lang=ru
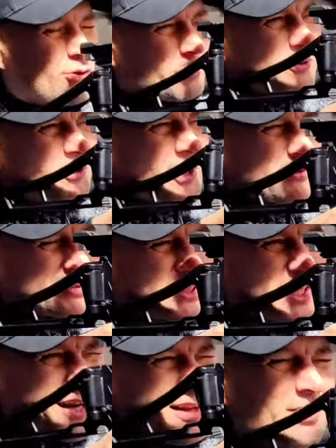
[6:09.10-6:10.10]
грубо говоря,
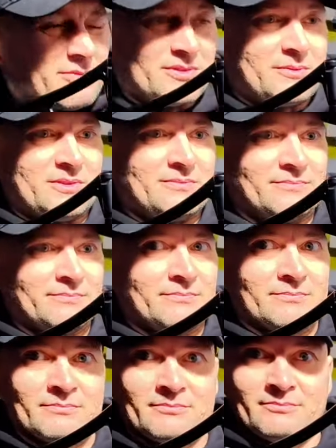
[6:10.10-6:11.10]
встали.
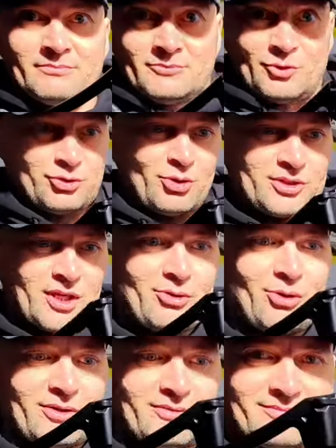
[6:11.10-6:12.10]
Ну что это
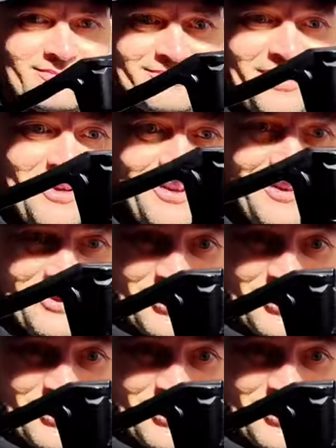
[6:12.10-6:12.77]
такое? Ну